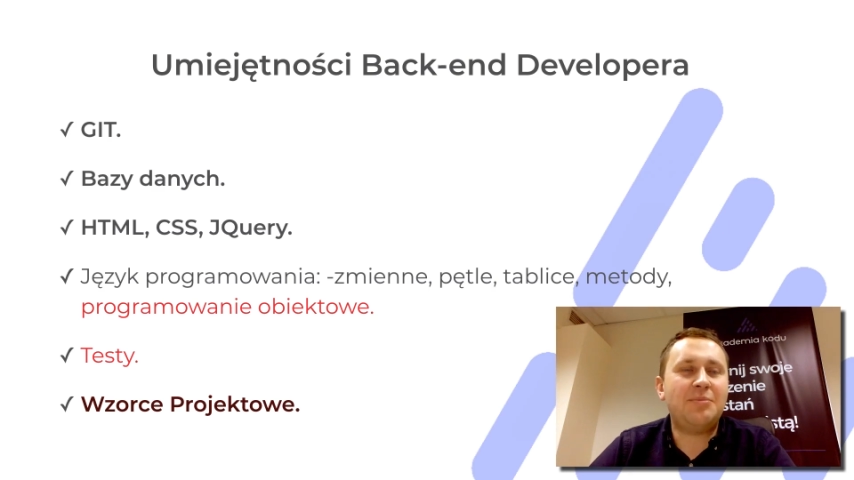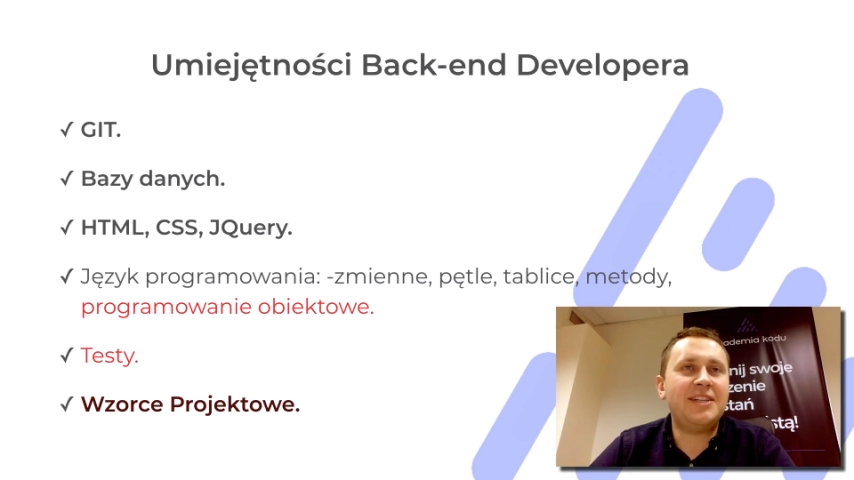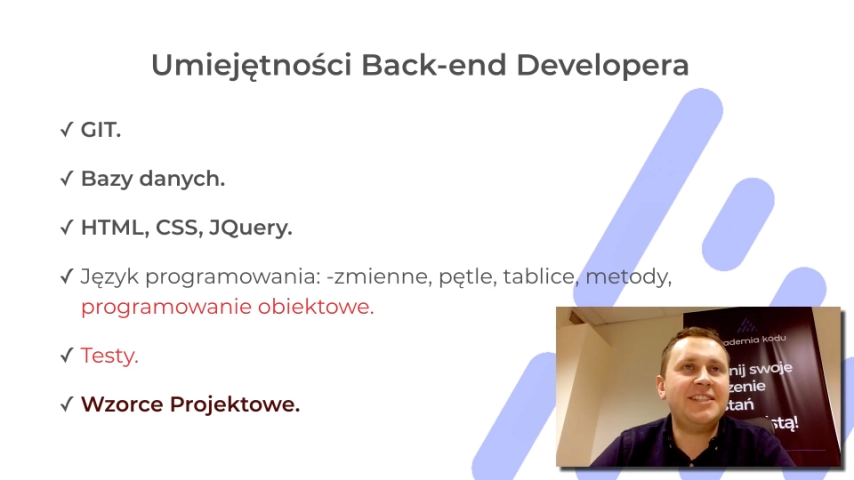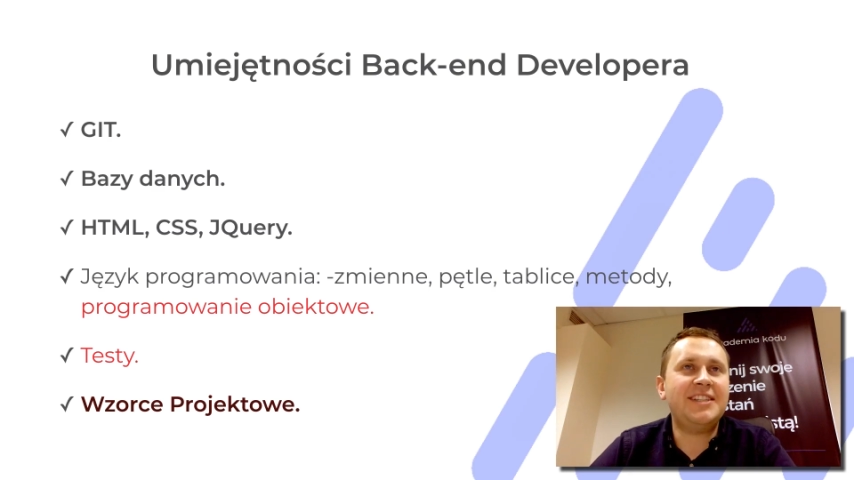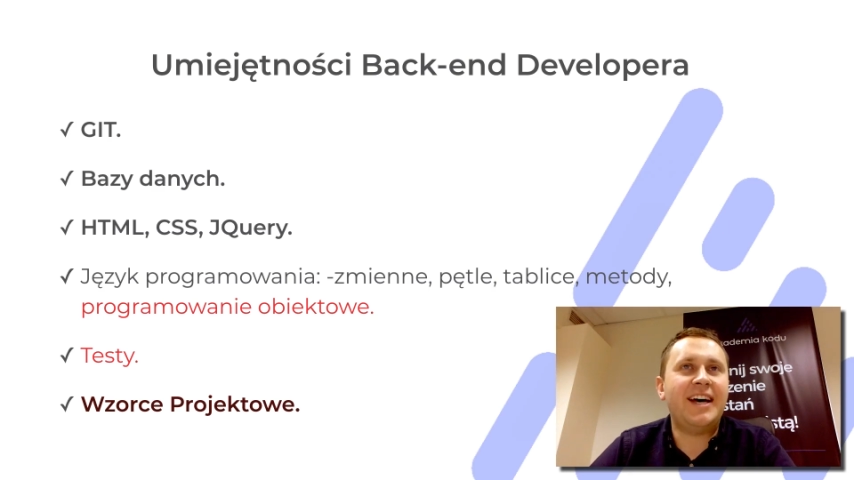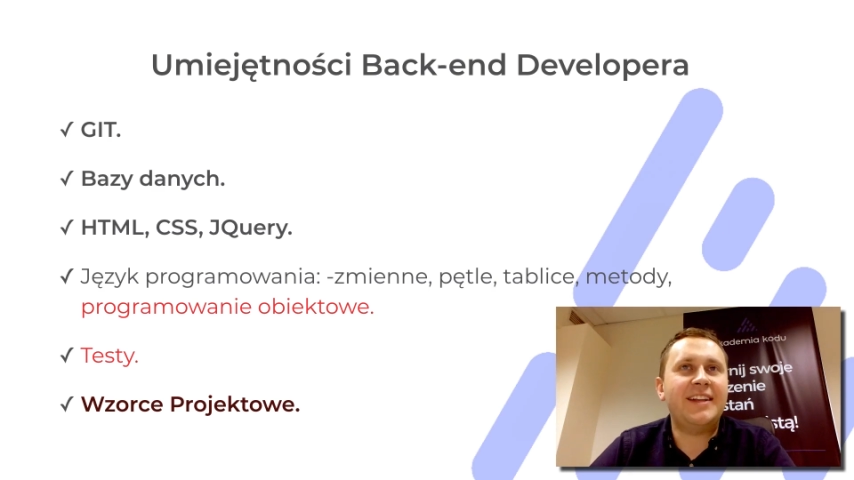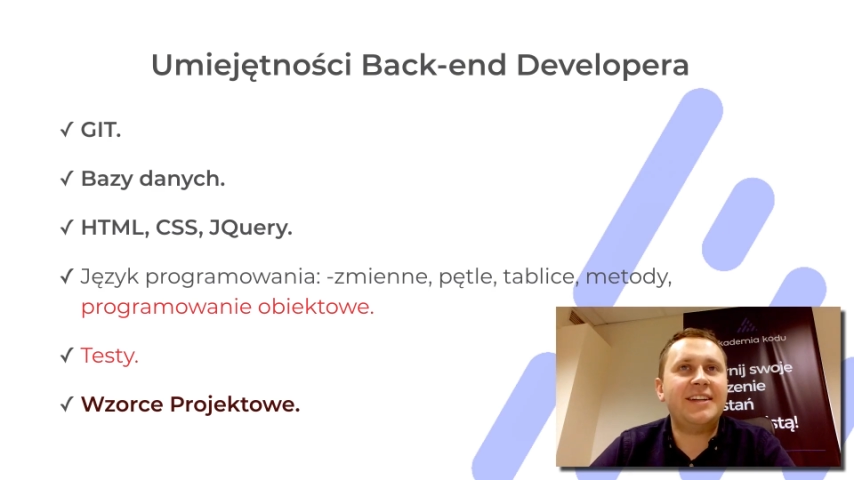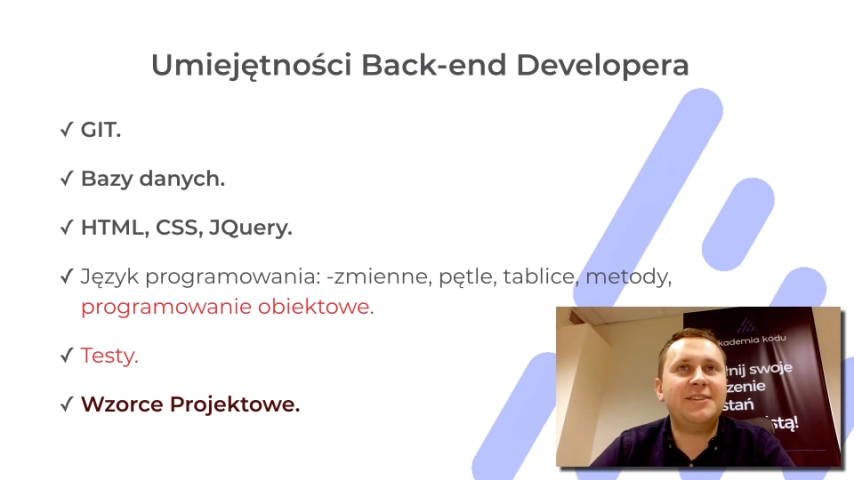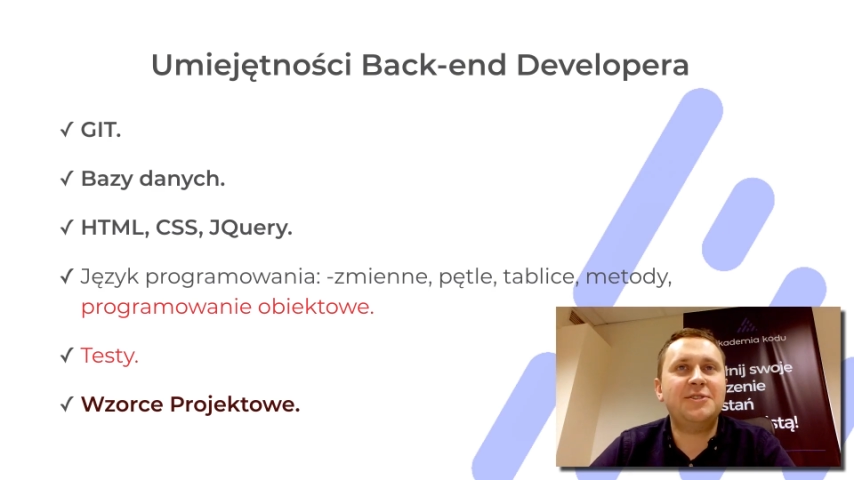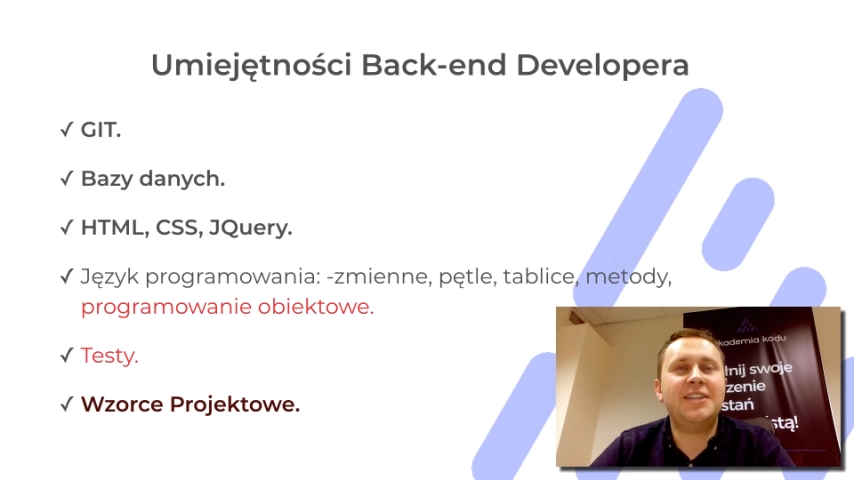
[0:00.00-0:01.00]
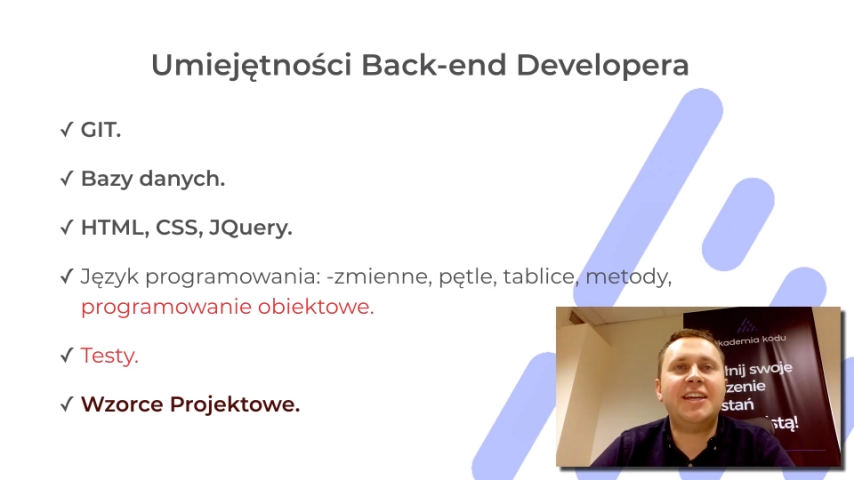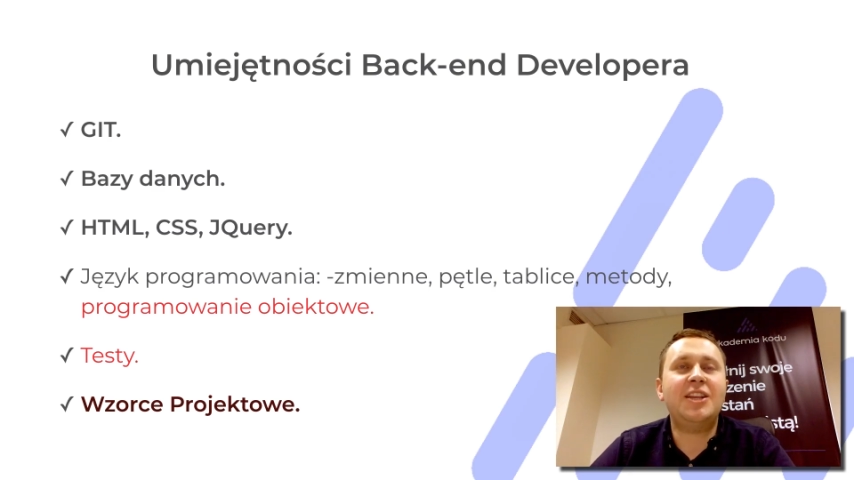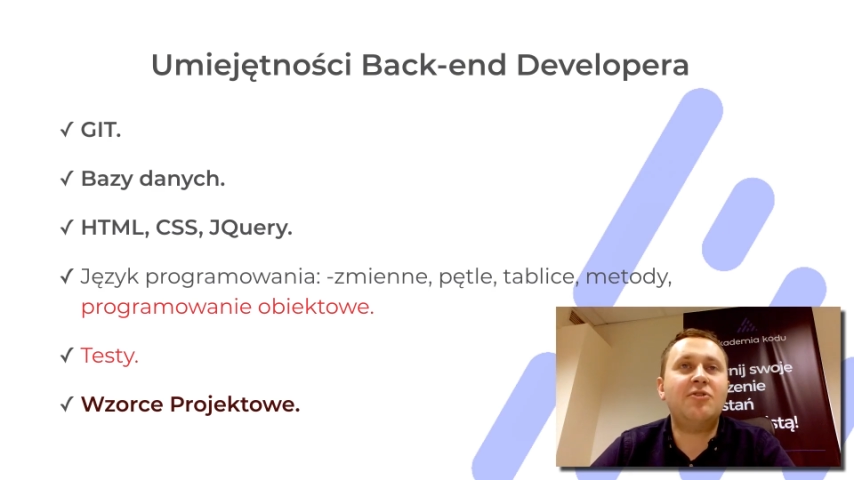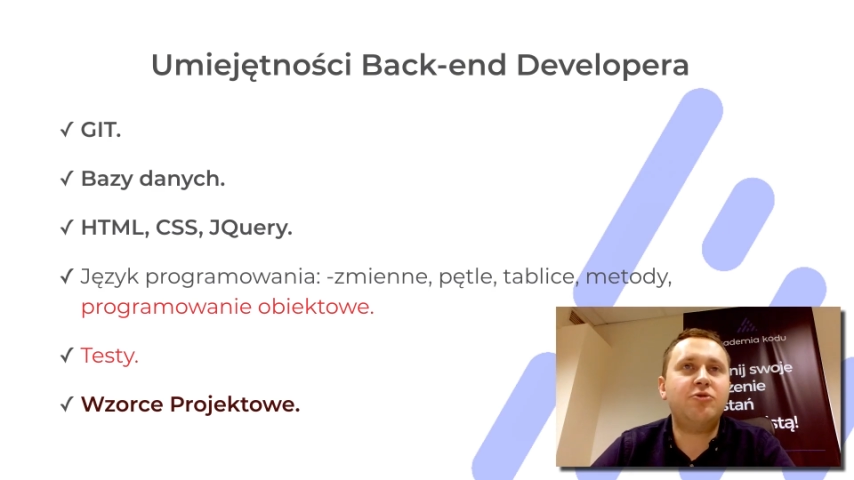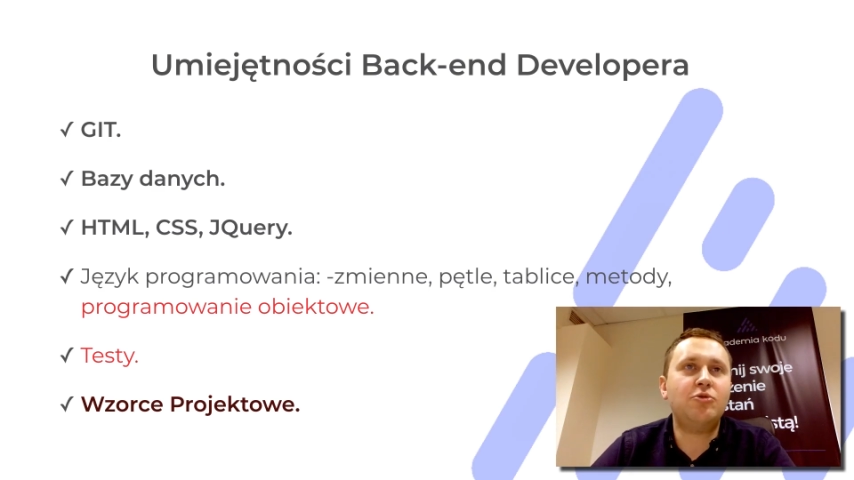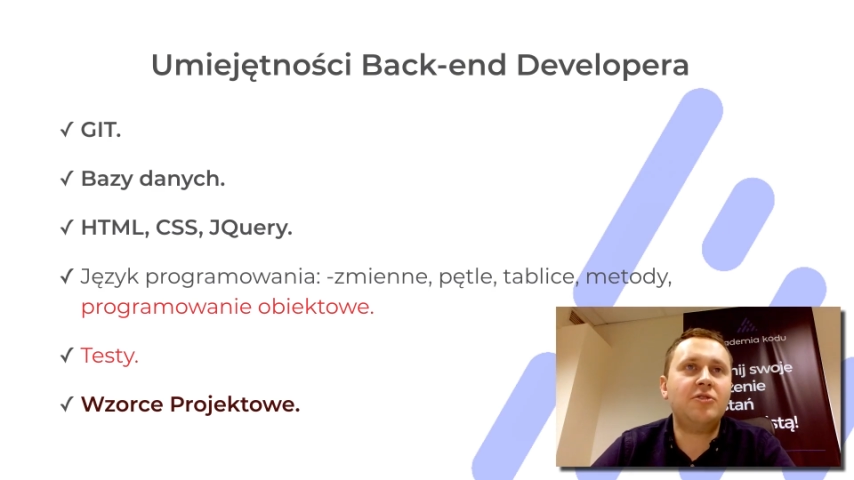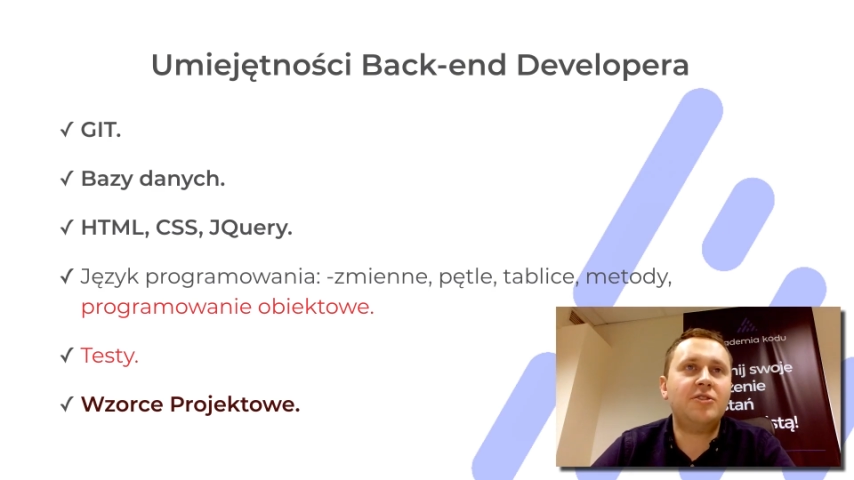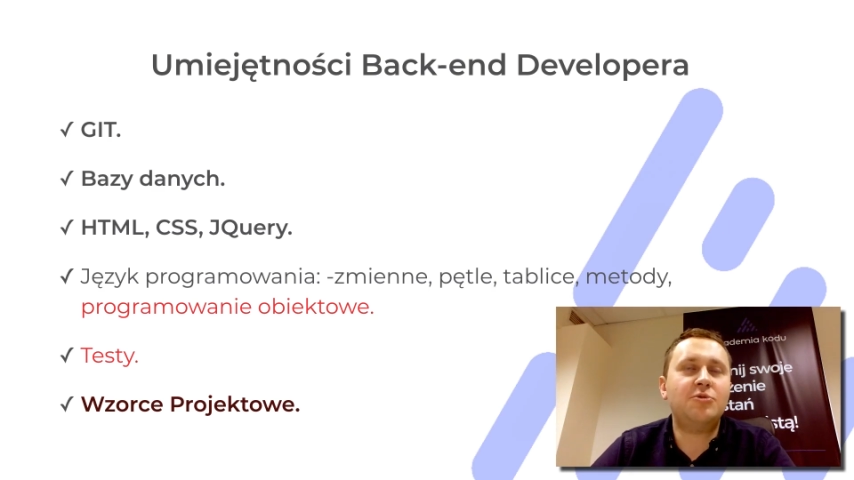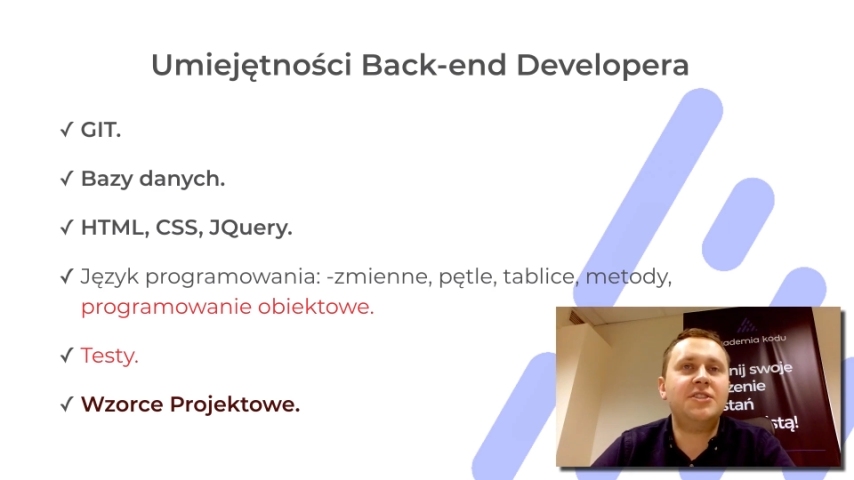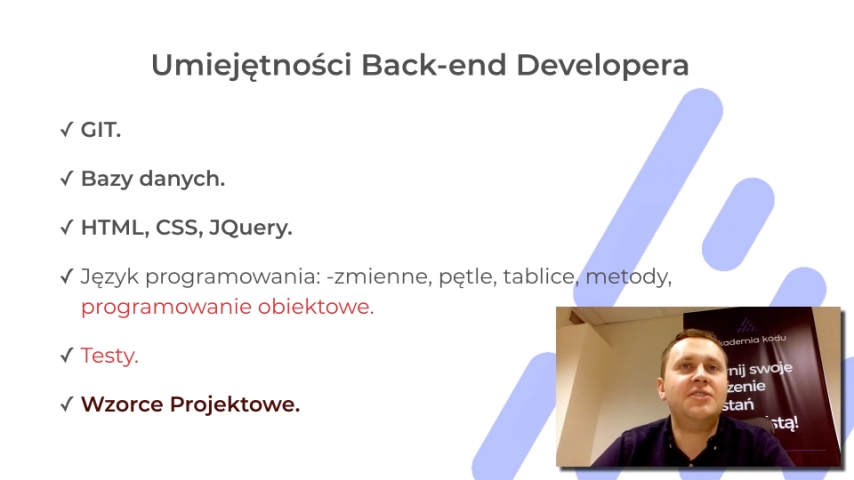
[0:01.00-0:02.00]
Bazy danych to jest taki twór,
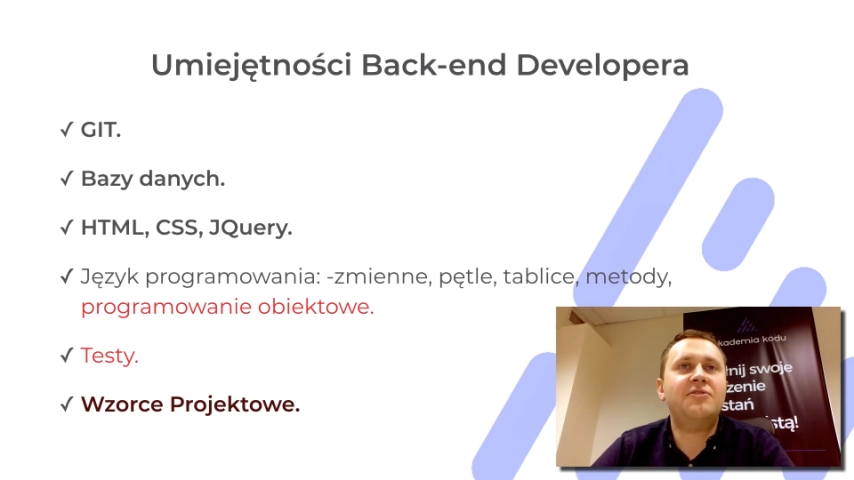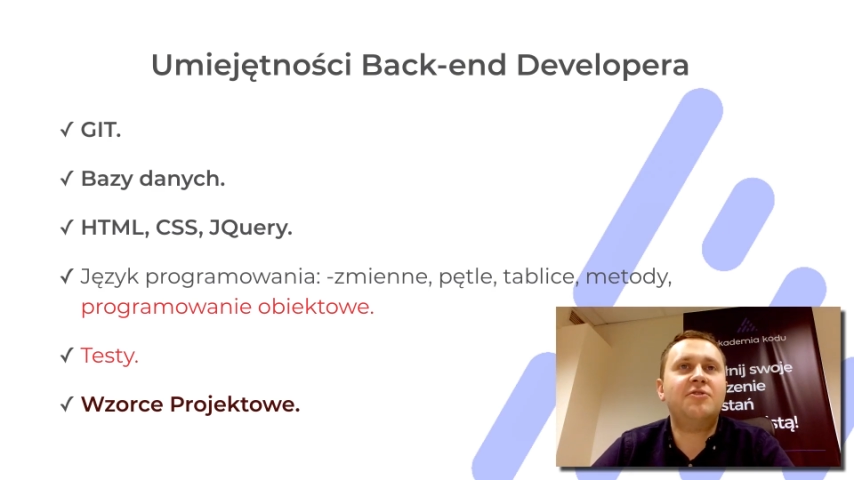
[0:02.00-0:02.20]
który e,